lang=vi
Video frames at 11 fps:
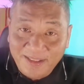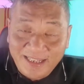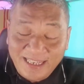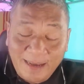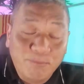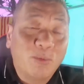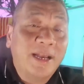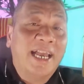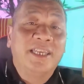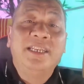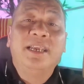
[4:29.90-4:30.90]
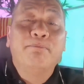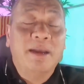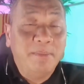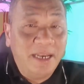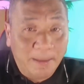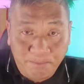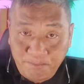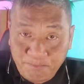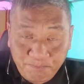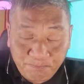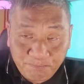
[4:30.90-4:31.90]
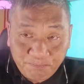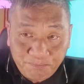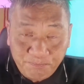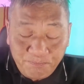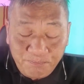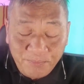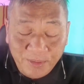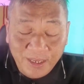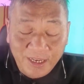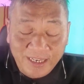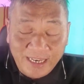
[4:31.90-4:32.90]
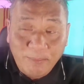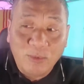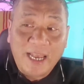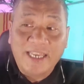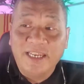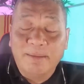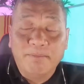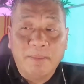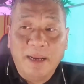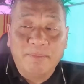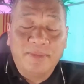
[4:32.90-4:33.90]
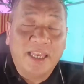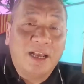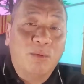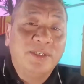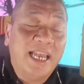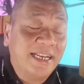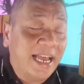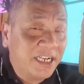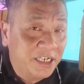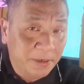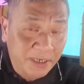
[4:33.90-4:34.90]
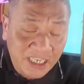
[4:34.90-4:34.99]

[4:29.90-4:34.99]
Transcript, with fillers: năm 1975. Năm 1975 thì Cộng sản đã cưỡng